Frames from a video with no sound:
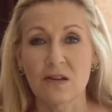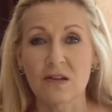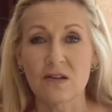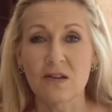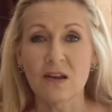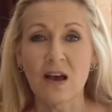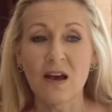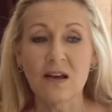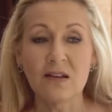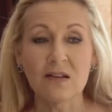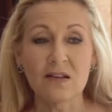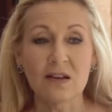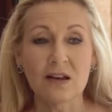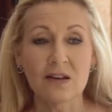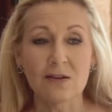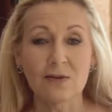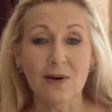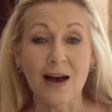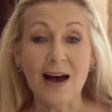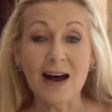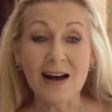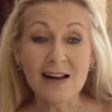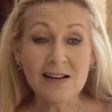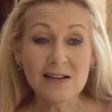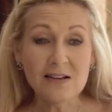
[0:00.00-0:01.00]
Das heißt also,
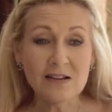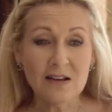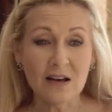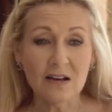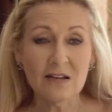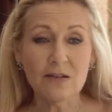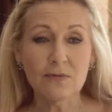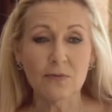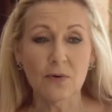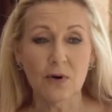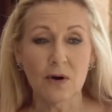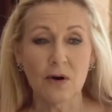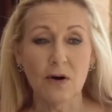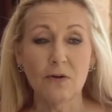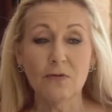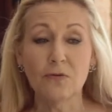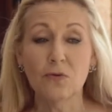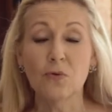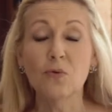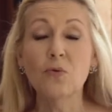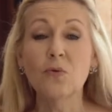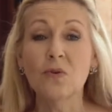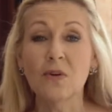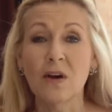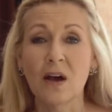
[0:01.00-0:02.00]
all das, worauf
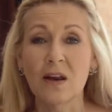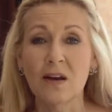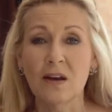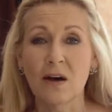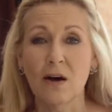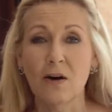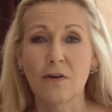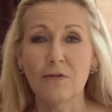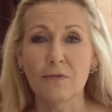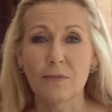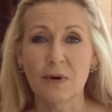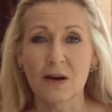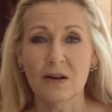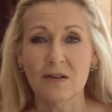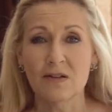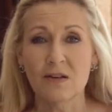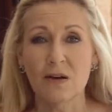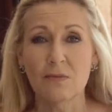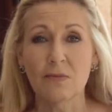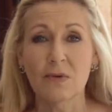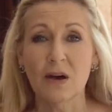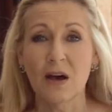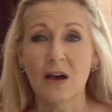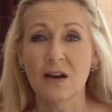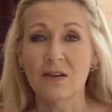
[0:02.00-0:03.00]
du deine
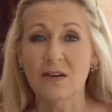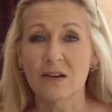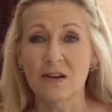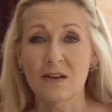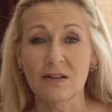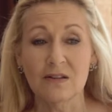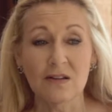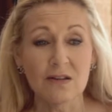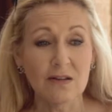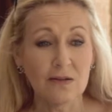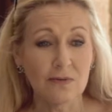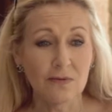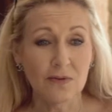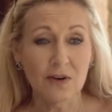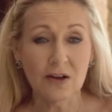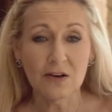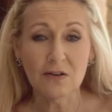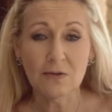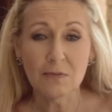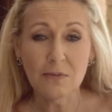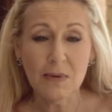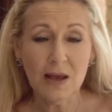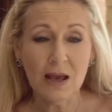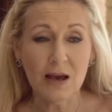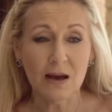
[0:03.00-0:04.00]
Aufmerksamkeit richtest,
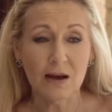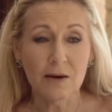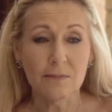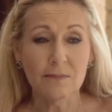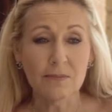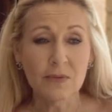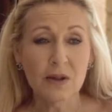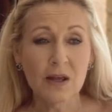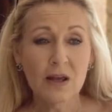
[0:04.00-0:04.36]
wird mehr.